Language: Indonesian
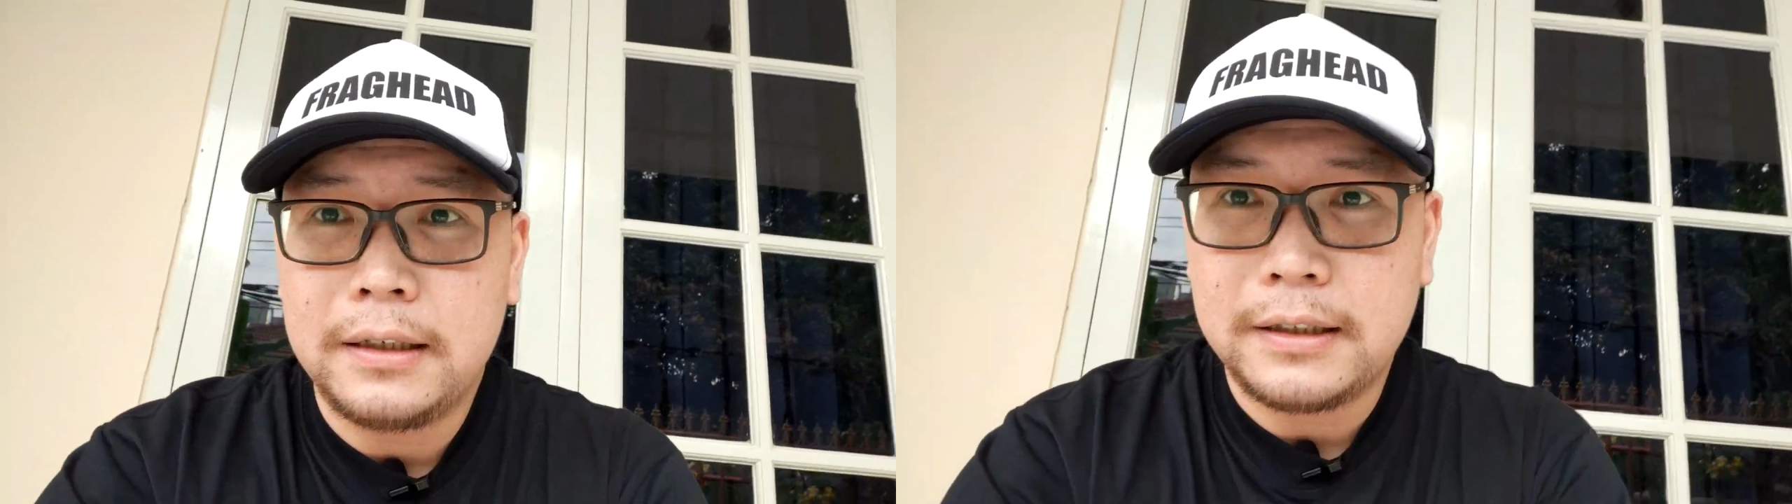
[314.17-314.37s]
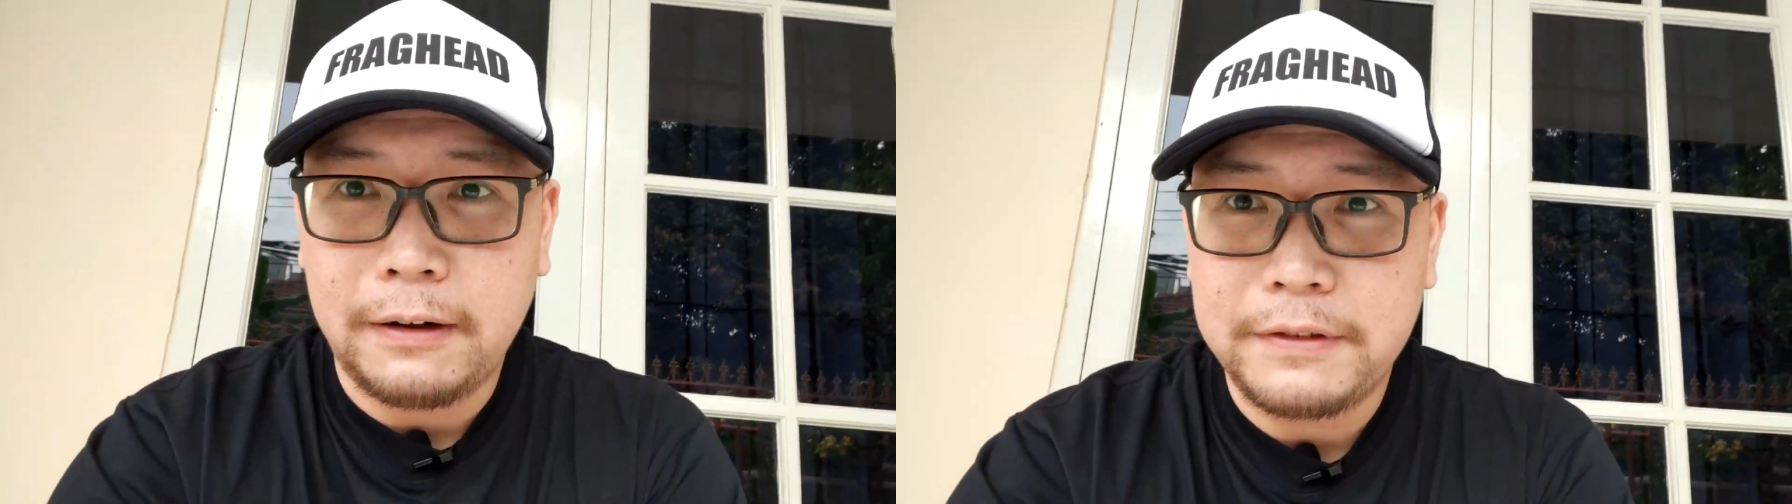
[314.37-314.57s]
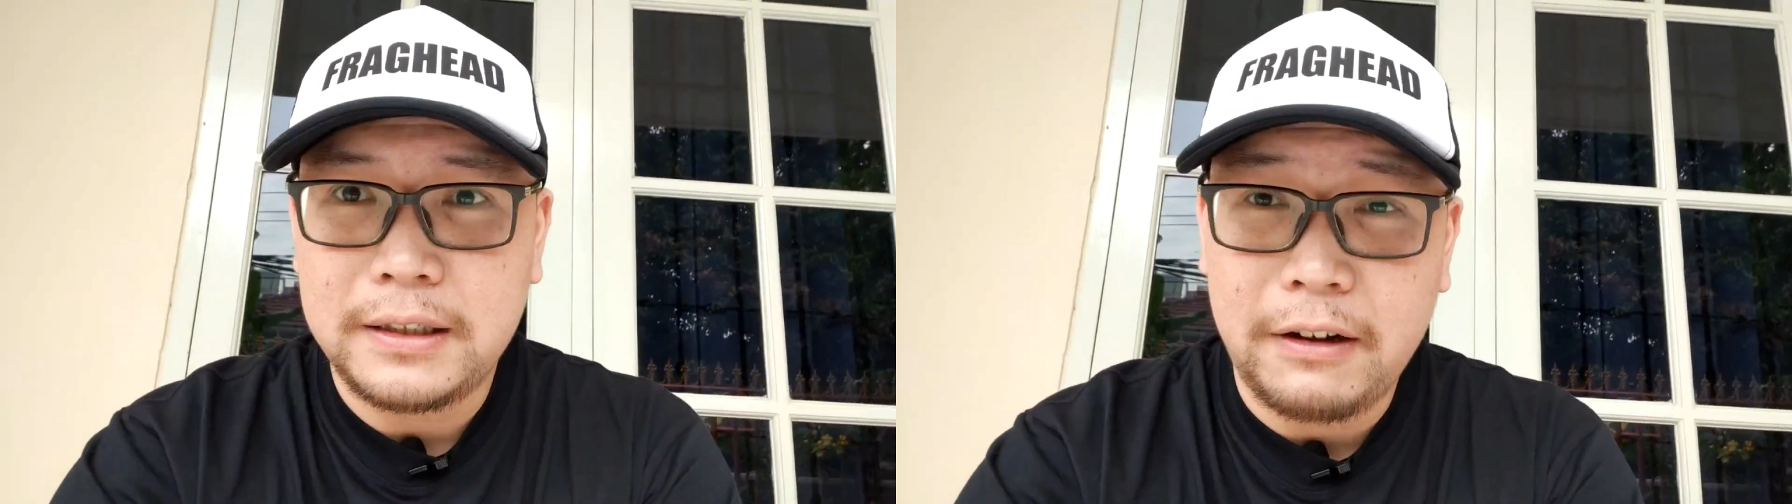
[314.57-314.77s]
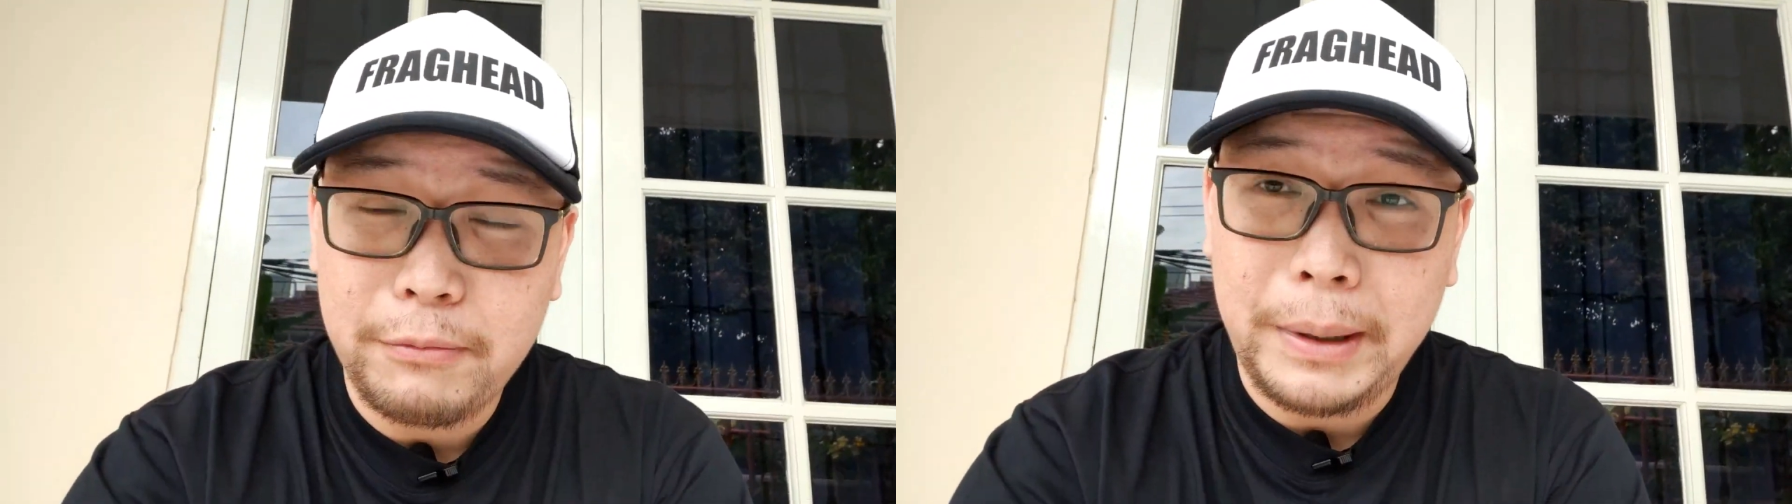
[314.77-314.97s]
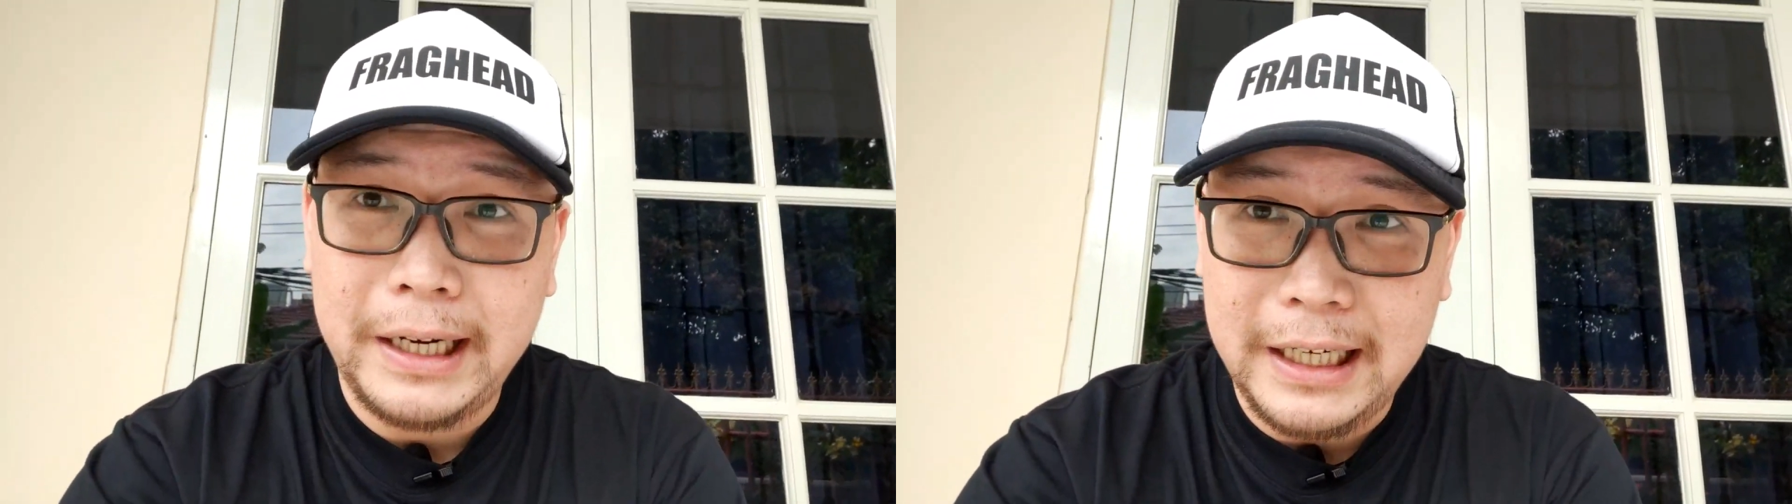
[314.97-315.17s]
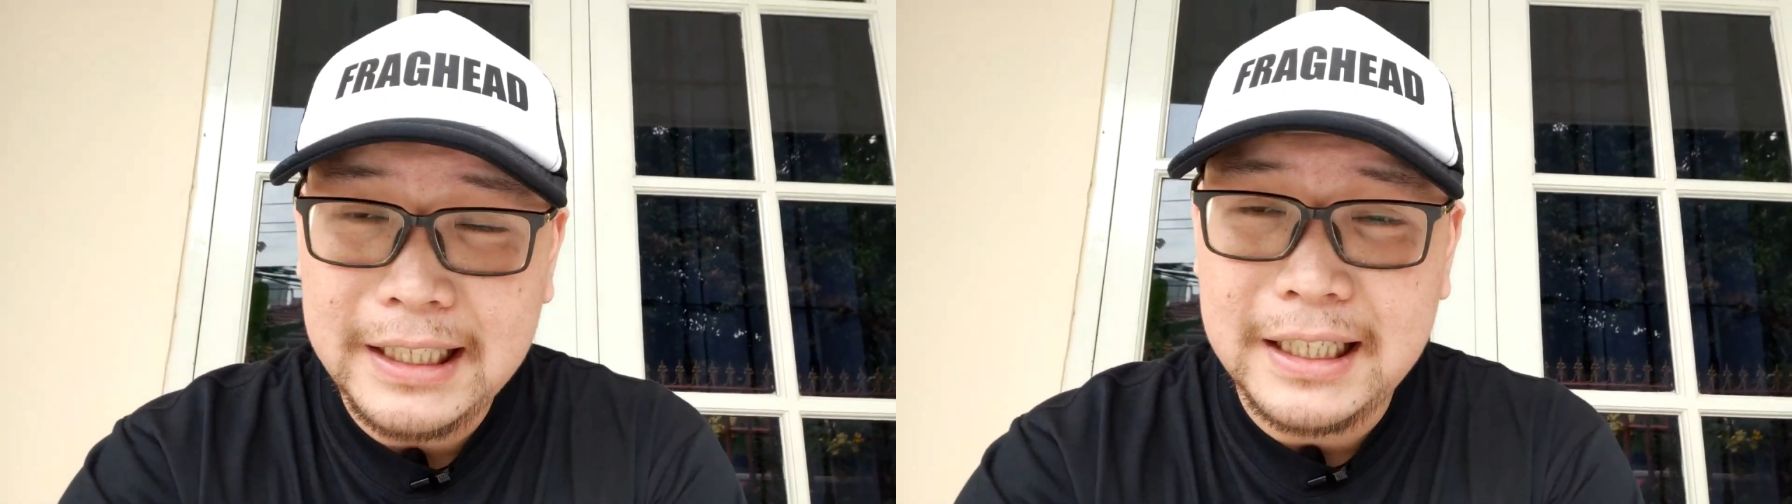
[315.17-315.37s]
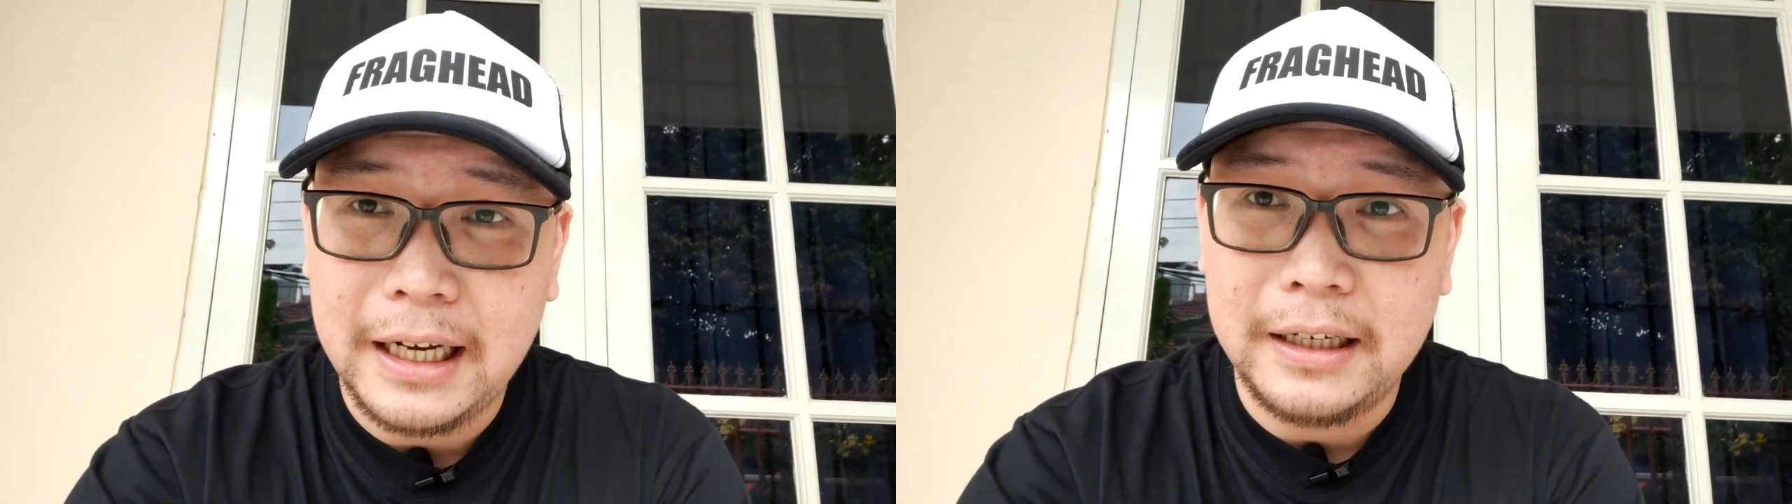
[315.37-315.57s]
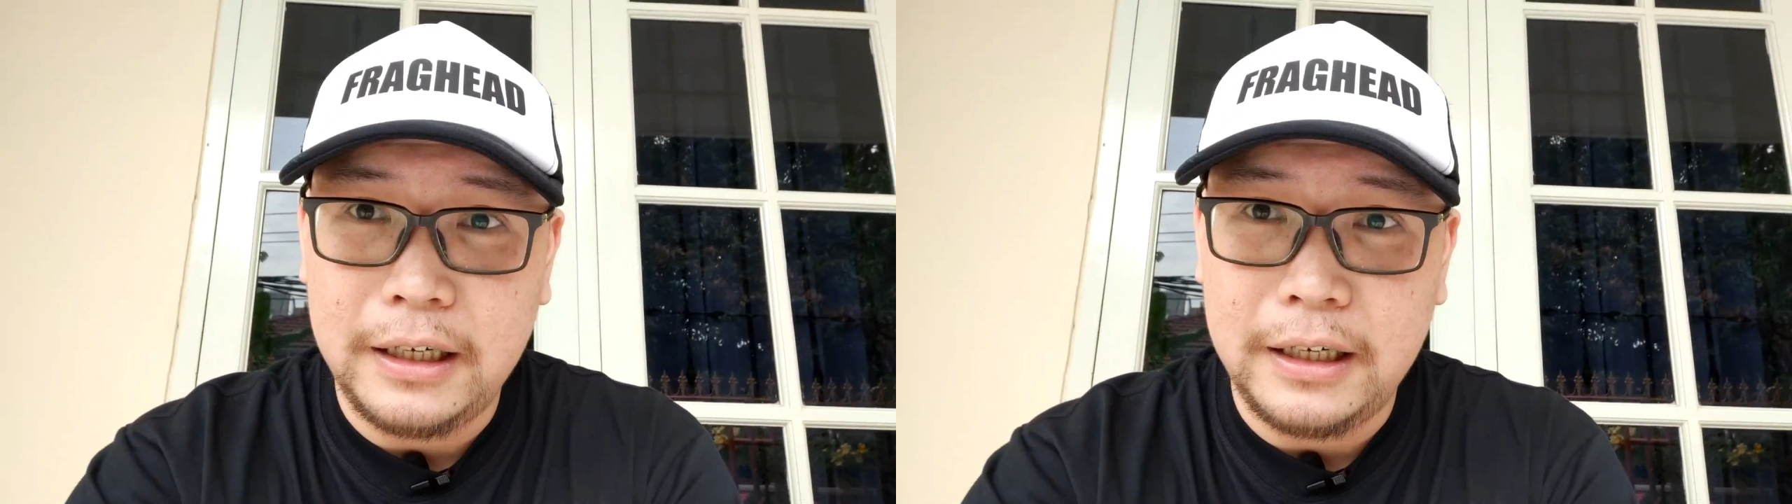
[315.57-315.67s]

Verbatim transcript: staff-staff medis yang